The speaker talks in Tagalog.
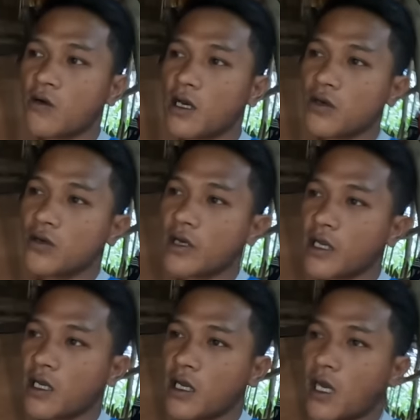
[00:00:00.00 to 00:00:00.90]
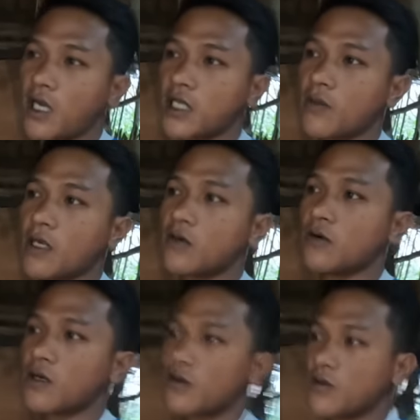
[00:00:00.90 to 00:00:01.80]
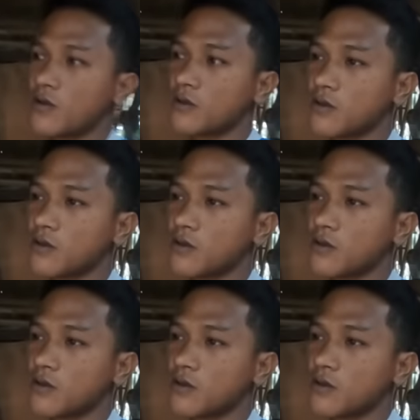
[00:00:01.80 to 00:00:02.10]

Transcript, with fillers: Ako lang, oh, eh, nagagalit naman oh, ako.